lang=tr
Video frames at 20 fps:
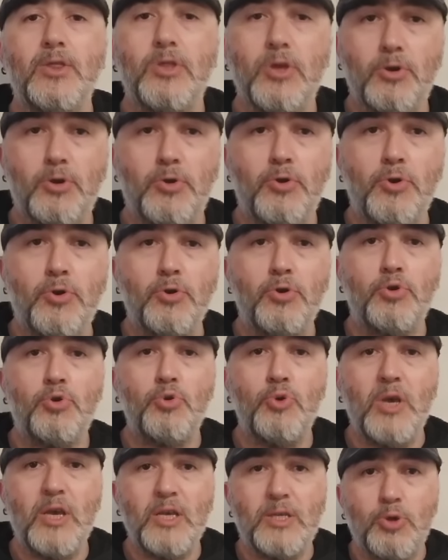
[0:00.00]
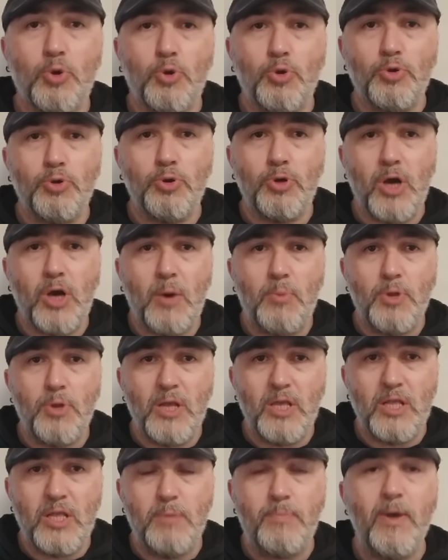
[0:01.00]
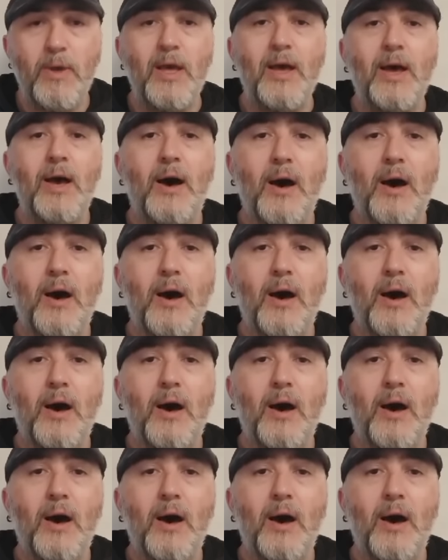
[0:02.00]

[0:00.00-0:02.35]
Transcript: terör örgütü üyesi olduğu kabul edilip